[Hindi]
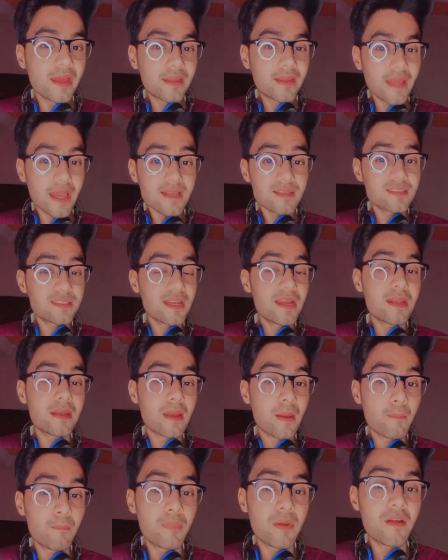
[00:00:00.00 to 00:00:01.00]
कैसे
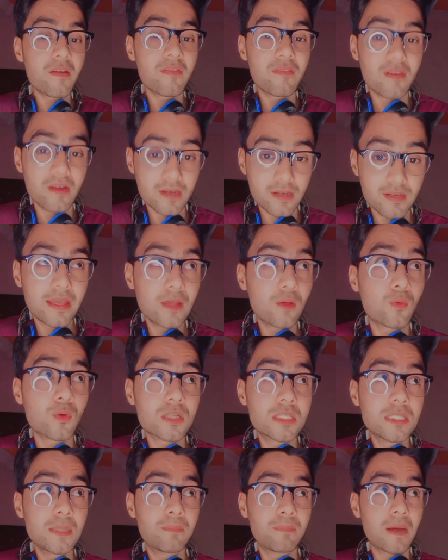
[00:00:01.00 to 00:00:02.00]
नंबर वन की
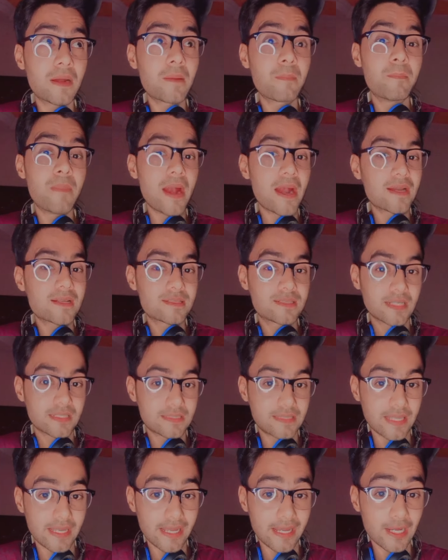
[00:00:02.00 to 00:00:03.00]
कुर्सी पर बैठ
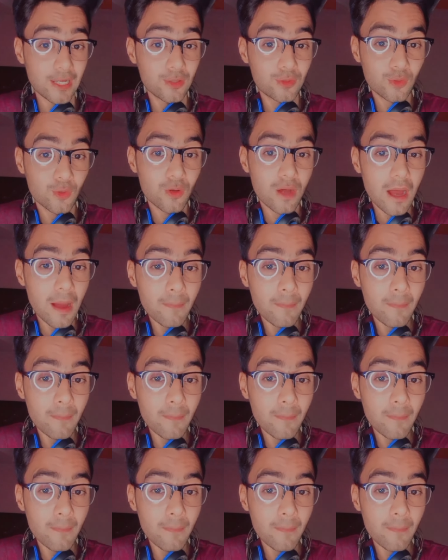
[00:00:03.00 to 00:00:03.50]
सकते हैं तो